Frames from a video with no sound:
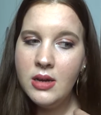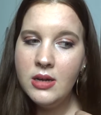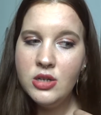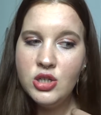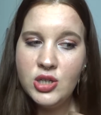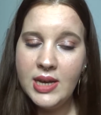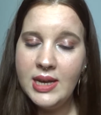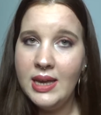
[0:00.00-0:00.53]

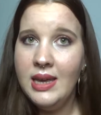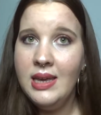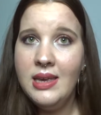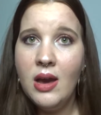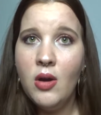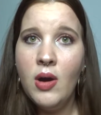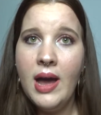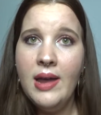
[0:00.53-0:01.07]
stecke ich
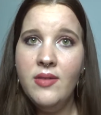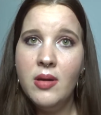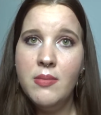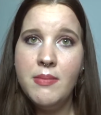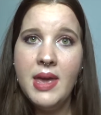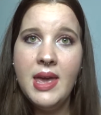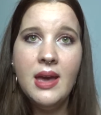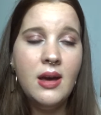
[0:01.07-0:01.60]
auch einfach
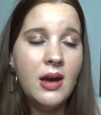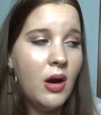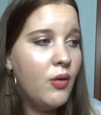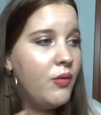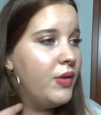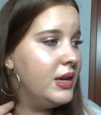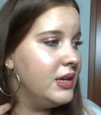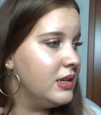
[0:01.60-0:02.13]
mehr
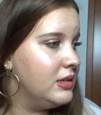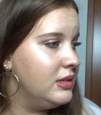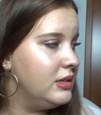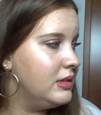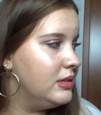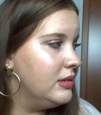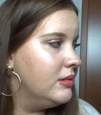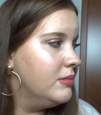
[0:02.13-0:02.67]
Aufwand in